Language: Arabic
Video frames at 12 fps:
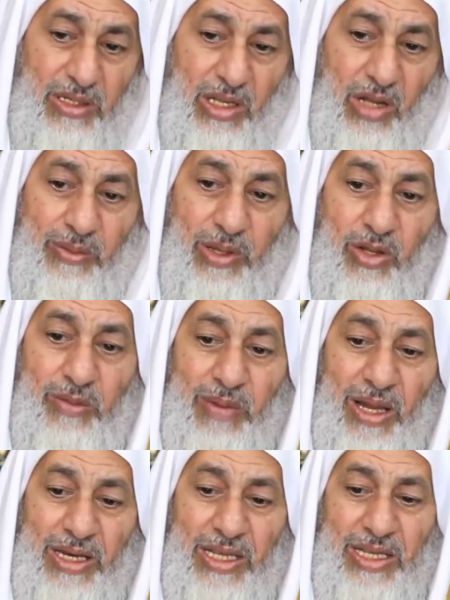يوم
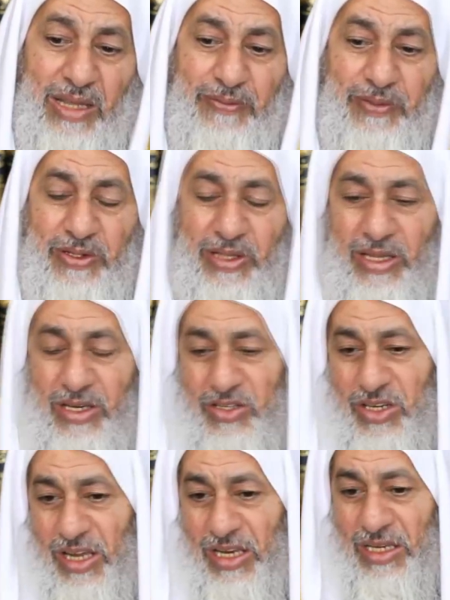يحمى عليها في نار
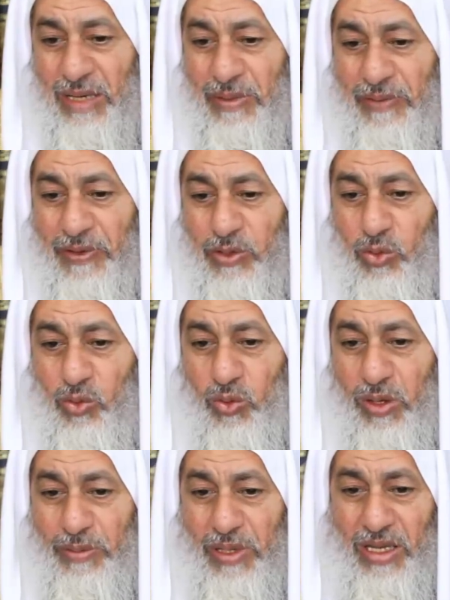جهنم
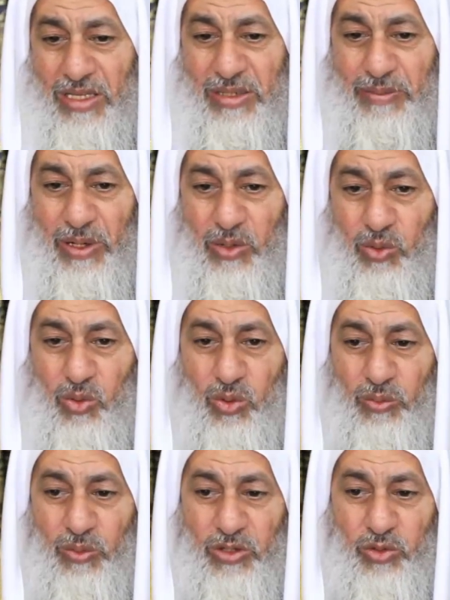فتكوى بها
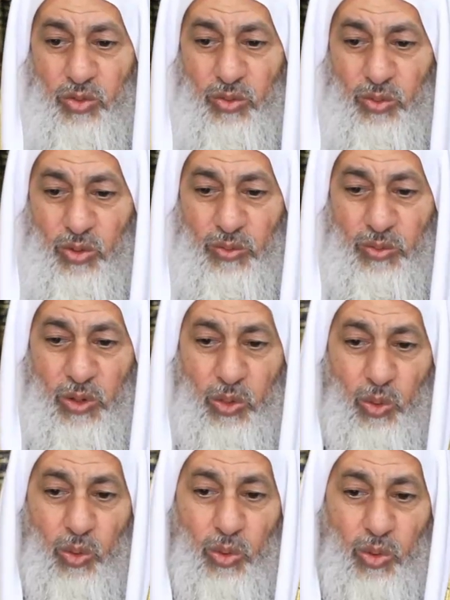جباههم وجنوبهم
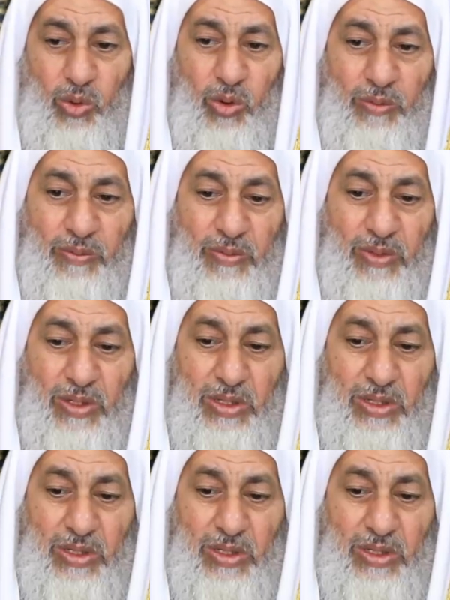وظهورهم